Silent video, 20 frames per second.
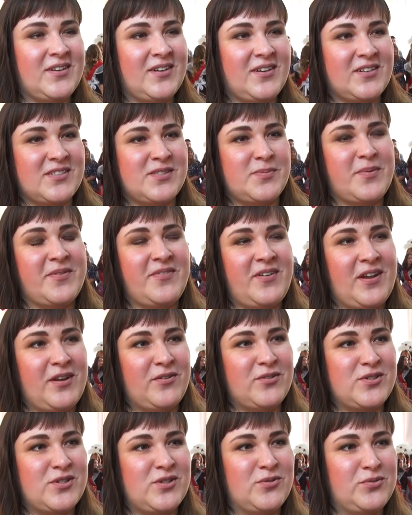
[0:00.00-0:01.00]
как
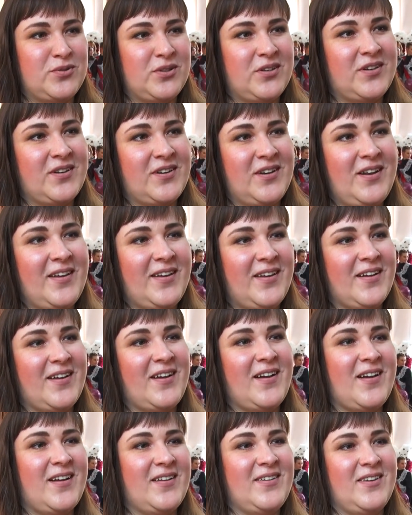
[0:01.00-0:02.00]
расправляются у них крылья,
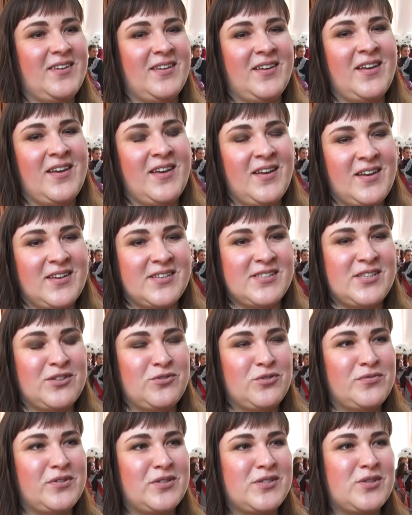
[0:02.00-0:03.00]
как они
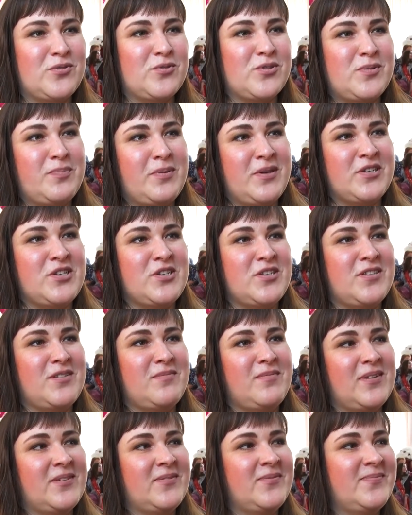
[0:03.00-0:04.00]
становятся
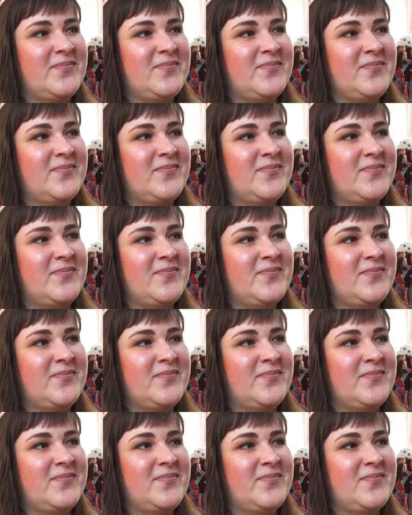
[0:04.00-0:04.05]
успешными.